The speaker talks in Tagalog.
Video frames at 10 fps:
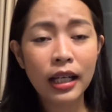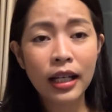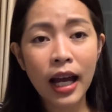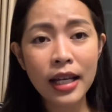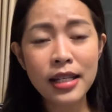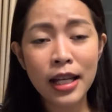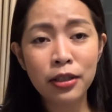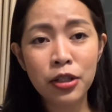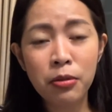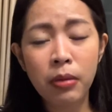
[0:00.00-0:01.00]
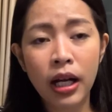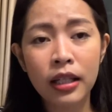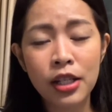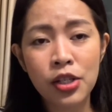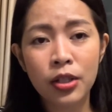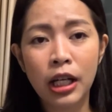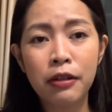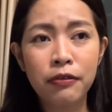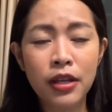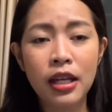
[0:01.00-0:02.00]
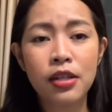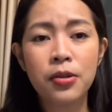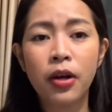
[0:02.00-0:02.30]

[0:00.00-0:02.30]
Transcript: Guys, ito yung mga additional fees.